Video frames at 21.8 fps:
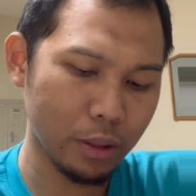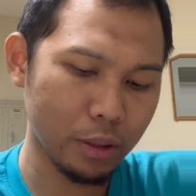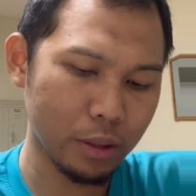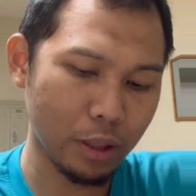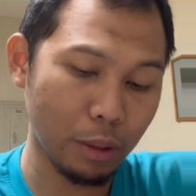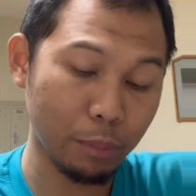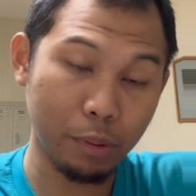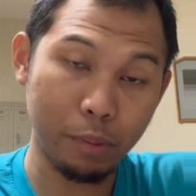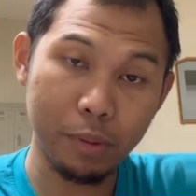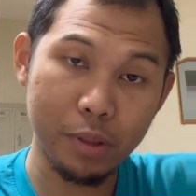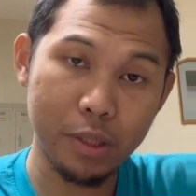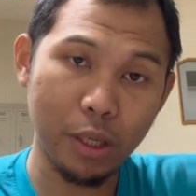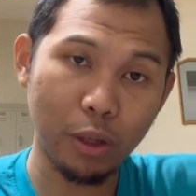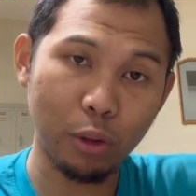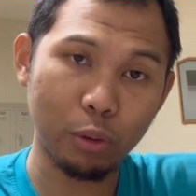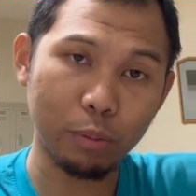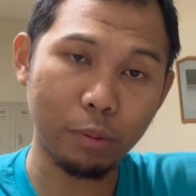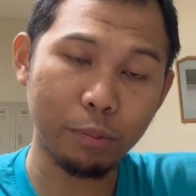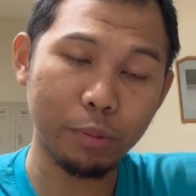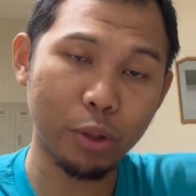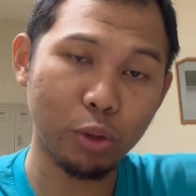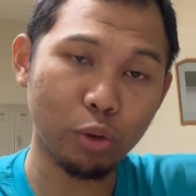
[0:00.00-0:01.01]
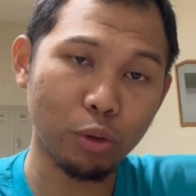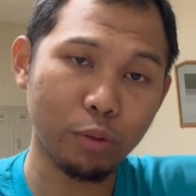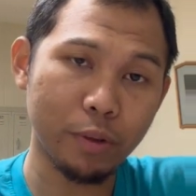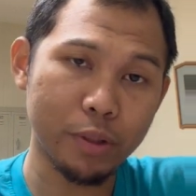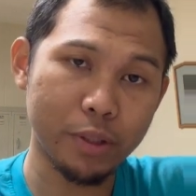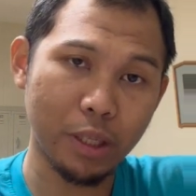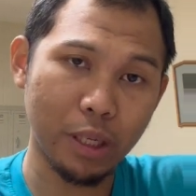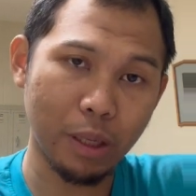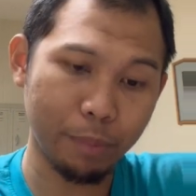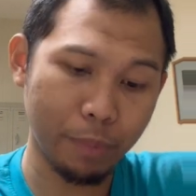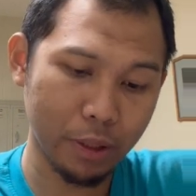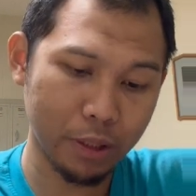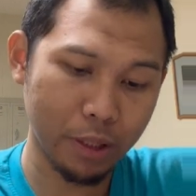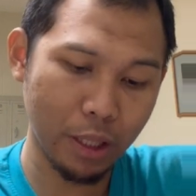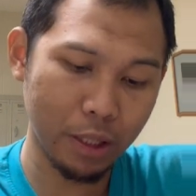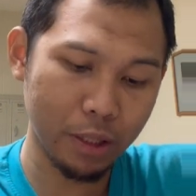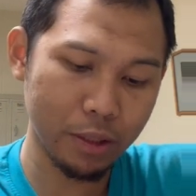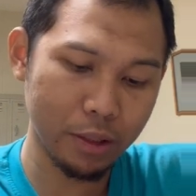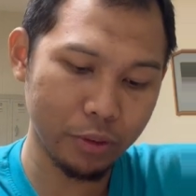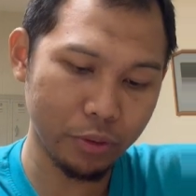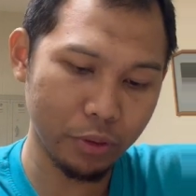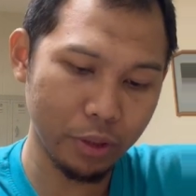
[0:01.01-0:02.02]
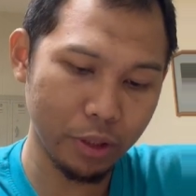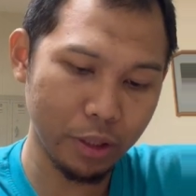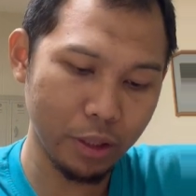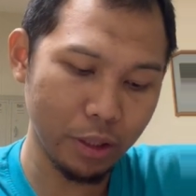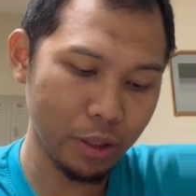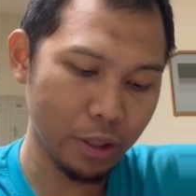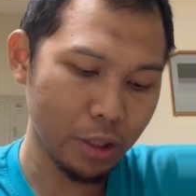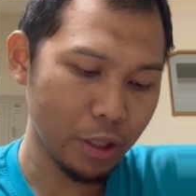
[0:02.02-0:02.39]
Tapi memang secara umum di TOEFL saya dapatkan di sini